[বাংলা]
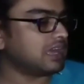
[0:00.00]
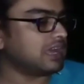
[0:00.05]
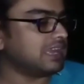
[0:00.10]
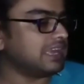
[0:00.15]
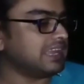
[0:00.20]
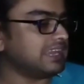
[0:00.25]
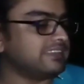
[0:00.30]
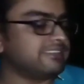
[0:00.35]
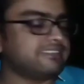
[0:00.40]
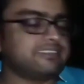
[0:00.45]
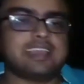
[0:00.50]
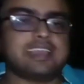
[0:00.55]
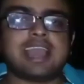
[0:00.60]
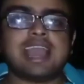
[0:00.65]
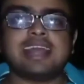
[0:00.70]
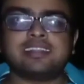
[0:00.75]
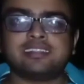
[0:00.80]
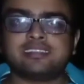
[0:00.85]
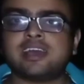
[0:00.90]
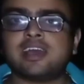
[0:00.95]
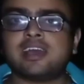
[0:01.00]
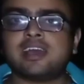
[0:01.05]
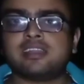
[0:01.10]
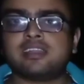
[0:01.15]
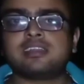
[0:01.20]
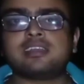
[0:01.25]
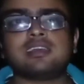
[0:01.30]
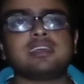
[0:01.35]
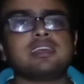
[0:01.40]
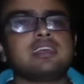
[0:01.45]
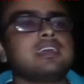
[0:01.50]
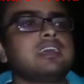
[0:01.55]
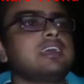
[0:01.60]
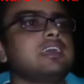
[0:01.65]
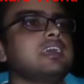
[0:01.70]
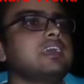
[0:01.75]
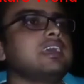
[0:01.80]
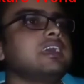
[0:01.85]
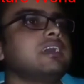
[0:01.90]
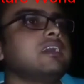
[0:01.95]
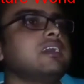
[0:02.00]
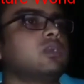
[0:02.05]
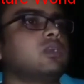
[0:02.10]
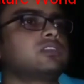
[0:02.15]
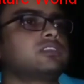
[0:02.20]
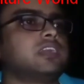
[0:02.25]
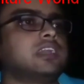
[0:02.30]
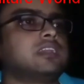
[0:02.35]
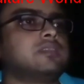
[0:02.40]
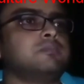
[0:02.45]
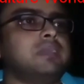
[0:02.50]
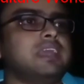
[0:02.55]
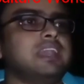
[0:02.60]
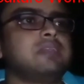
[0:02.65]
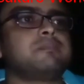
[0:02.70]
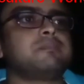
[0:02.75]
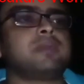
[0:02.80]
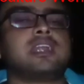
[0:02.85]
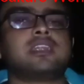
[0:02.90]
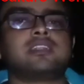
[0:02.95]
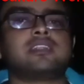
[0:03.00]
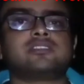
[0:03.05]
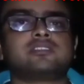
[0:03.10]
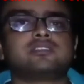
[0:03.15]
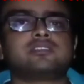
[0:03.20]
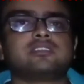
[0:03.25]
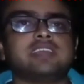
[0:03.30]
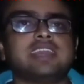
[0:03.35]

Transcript: এর যে অ্যান্থার অর্থাৎ মেল পার্টস